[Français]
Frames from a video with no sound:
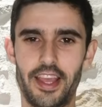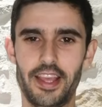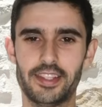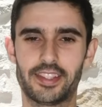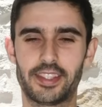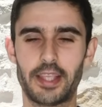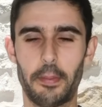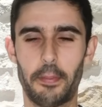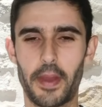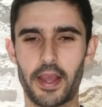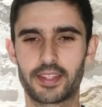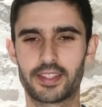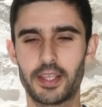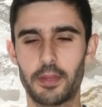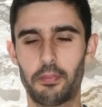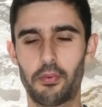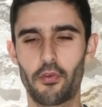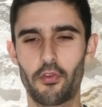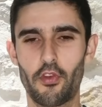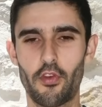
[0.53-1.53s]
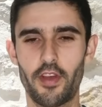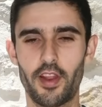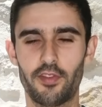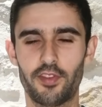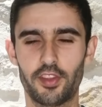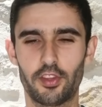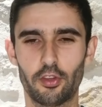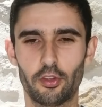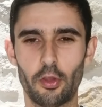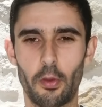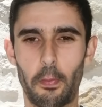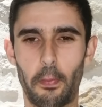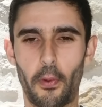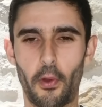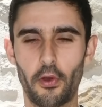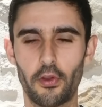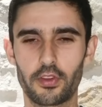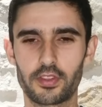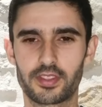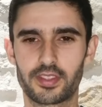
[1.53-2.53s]
Et c'est parti pour une nouvelle vidéo de
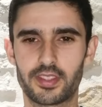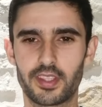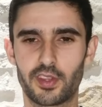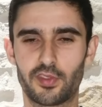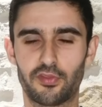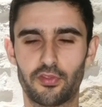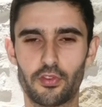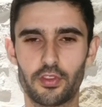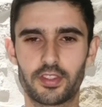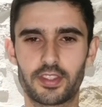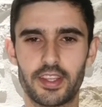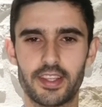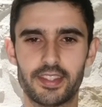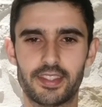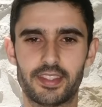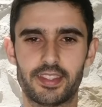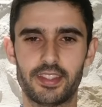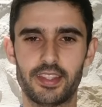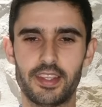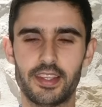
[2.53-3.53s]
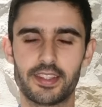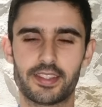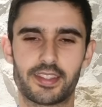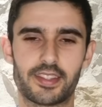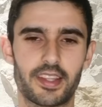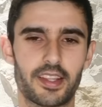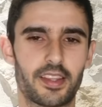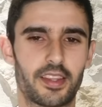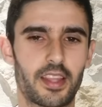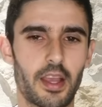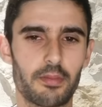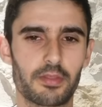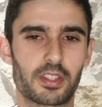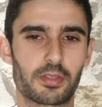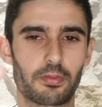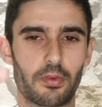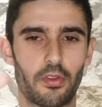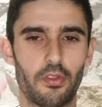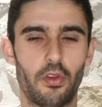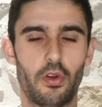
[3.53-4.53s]
pronostic foot. Ici, c'est Dams
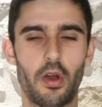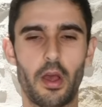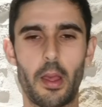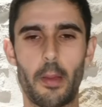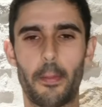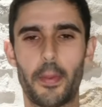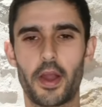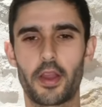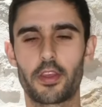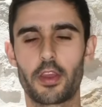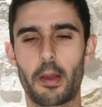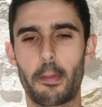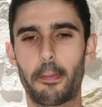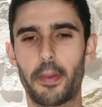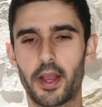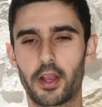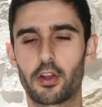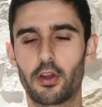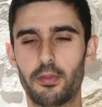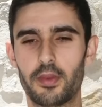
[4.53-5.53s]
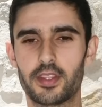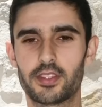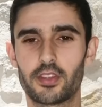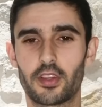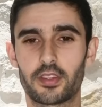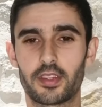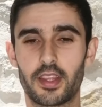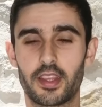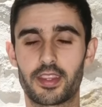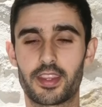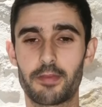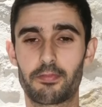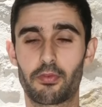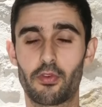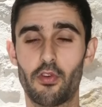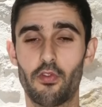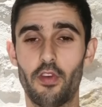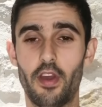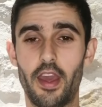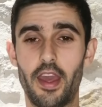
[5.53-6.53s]
Prono, un barrière pas comme les autres et qui
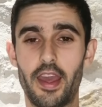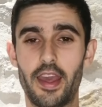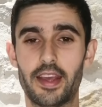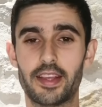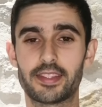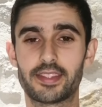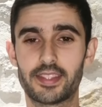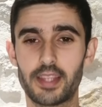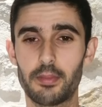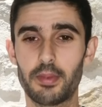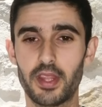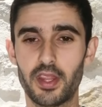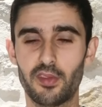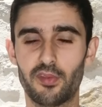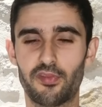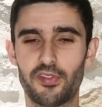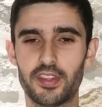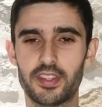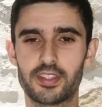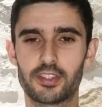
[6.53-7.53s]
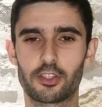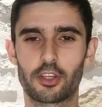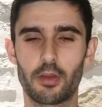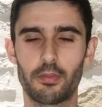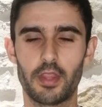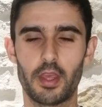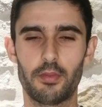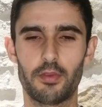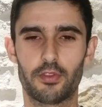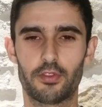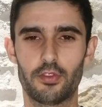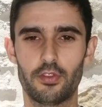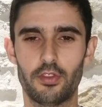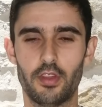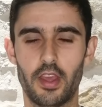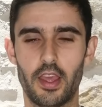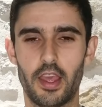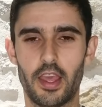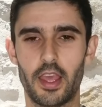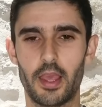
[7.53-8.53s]
prouve ses bénéfices comme
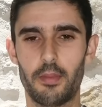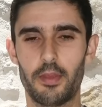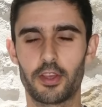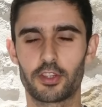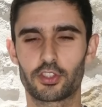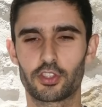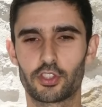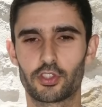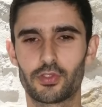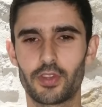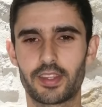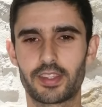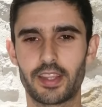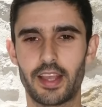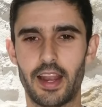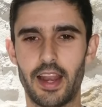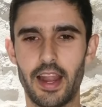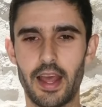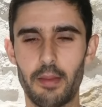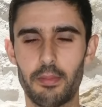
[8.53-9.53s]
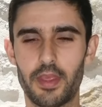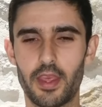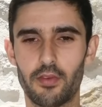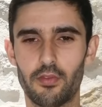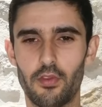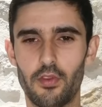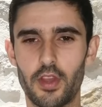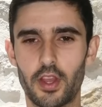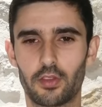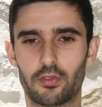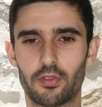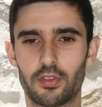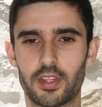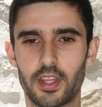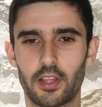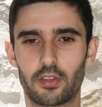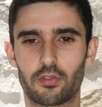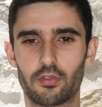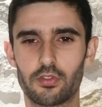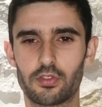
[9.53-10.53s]
d'habitude. Eh bien, je souhaite la bienvenue à toutes
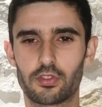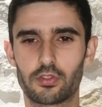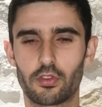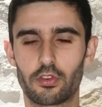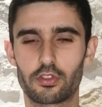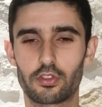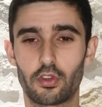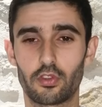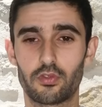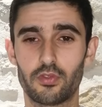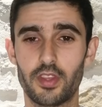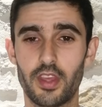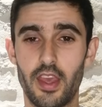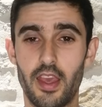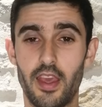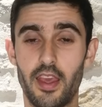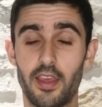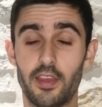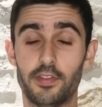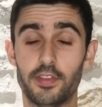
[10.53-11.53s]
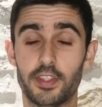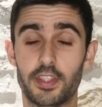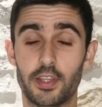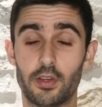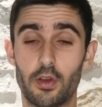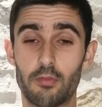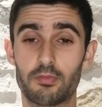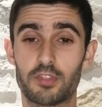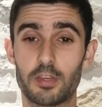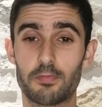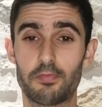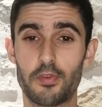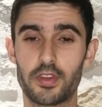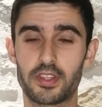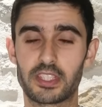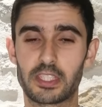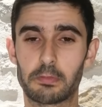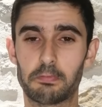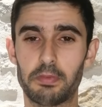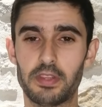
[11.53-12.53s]
et à tous. Aujourd'hui, vidéo un petit
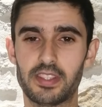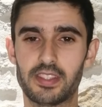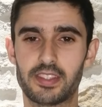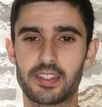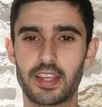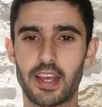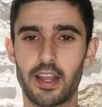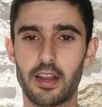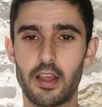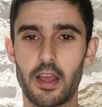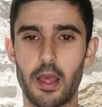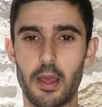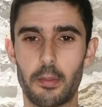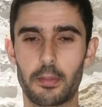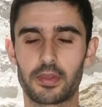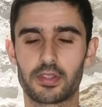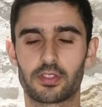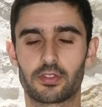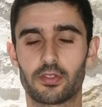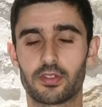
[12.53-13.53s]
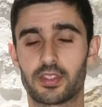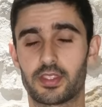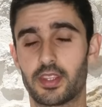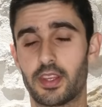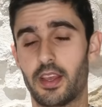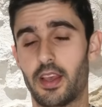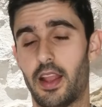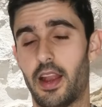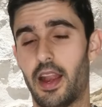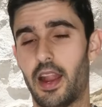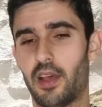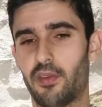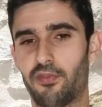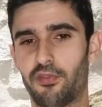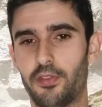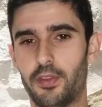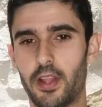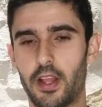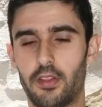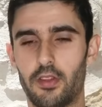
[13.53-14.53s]
peu spéciale parce que c'est la
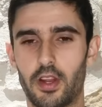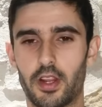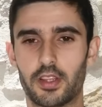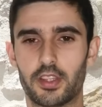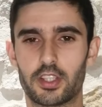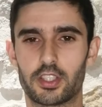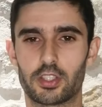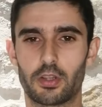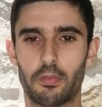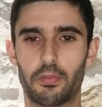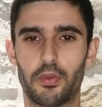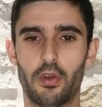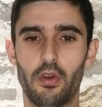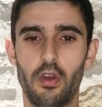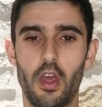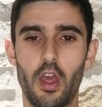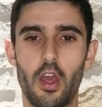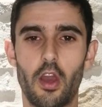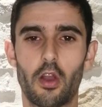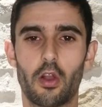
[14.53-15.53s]
finale de la Ligue des Champions.